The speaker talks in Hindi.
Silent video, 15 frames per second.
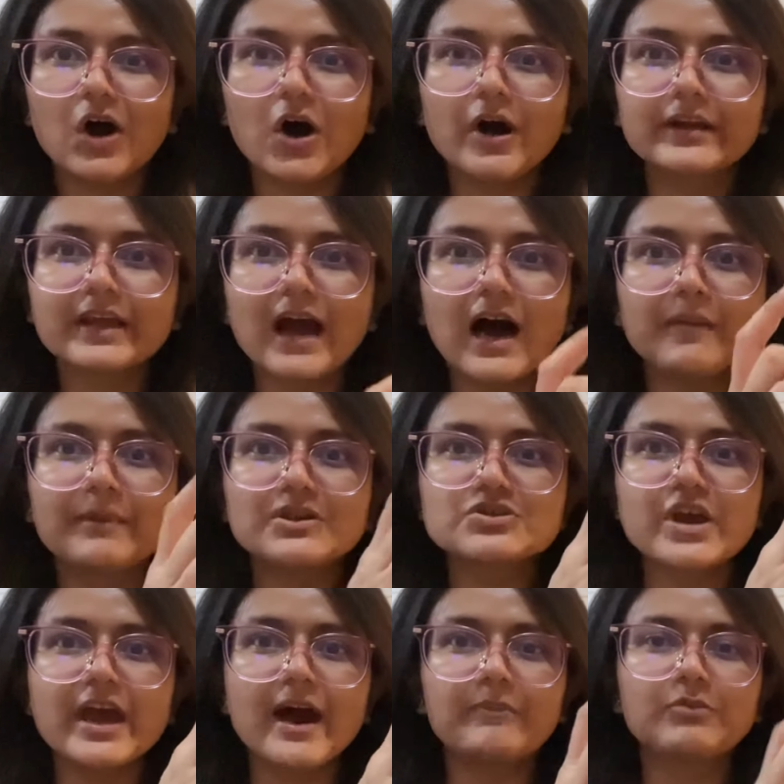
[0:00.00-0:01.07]
और यहाँ पे
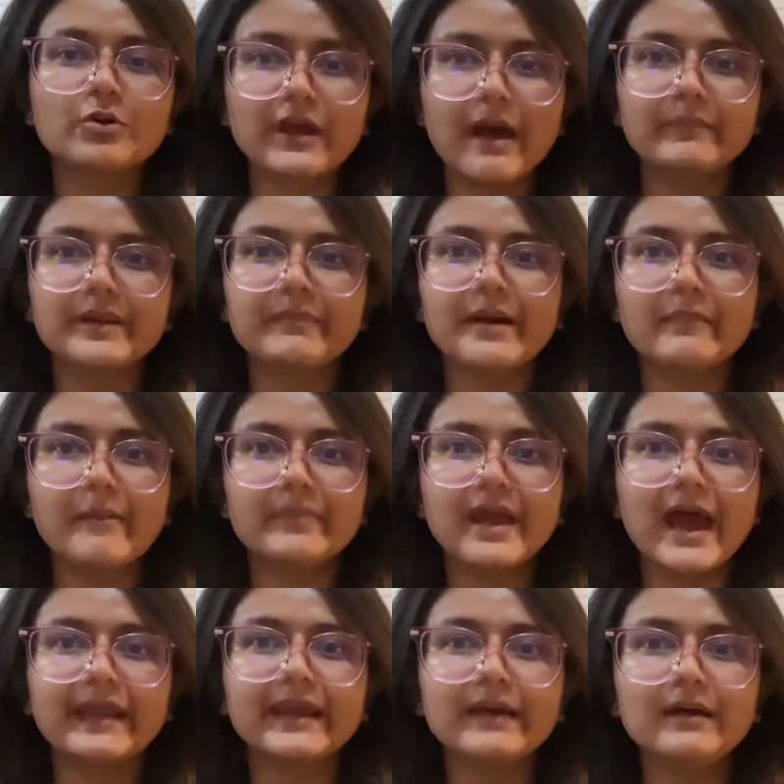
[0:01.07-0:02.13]
जो है आपको कैमरे पे हम अभी
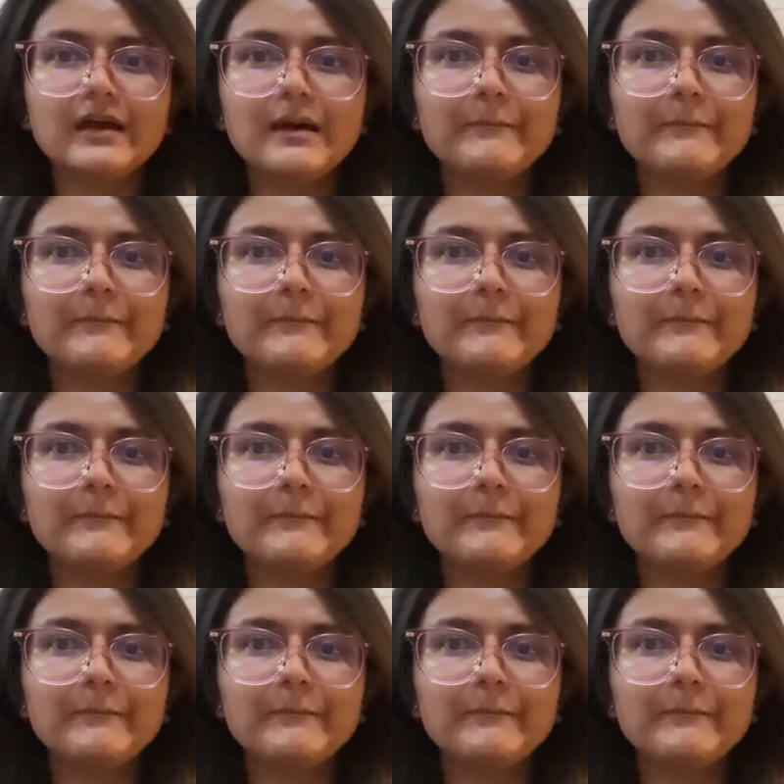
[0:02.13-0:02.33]
आएंगे